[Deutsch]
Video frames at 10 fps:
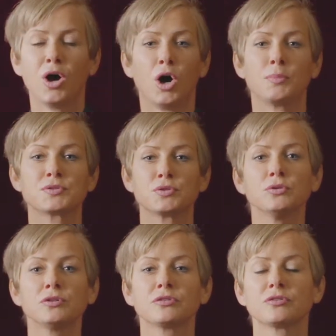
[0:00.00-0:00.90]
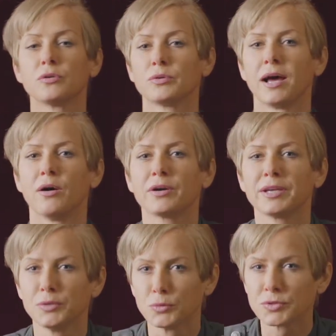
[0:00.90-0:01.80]
Ob Sucht oder auch
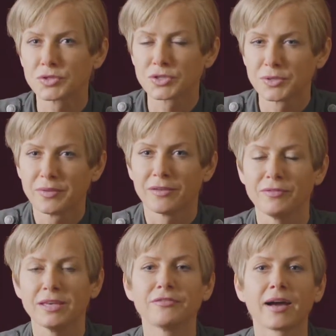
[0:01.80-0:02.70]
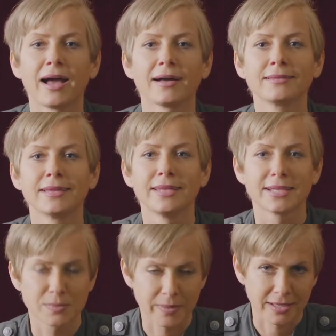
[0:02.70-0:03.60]
Genuss, wir fragen den
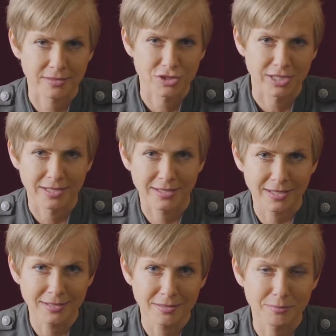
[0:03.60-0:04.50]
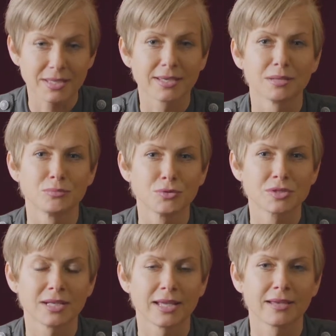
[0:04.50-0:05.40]
Experten schlechthin. Michael
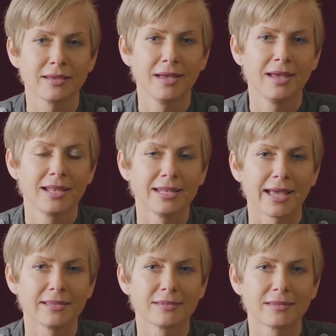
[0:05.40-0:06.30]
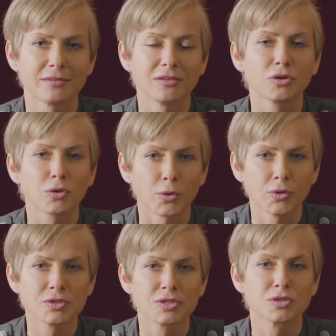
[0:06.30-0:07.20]
Musalek leitet die
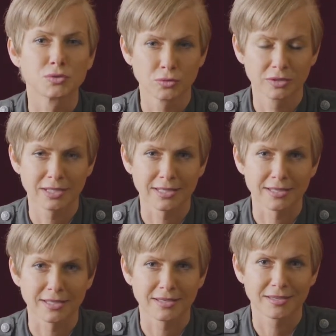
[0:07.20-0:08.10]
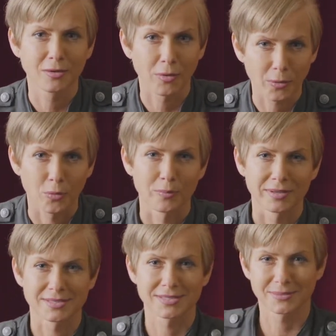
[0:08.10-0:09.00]
größte Suchtklinik
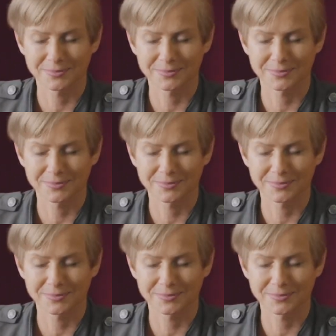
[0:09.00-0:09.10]
Europas.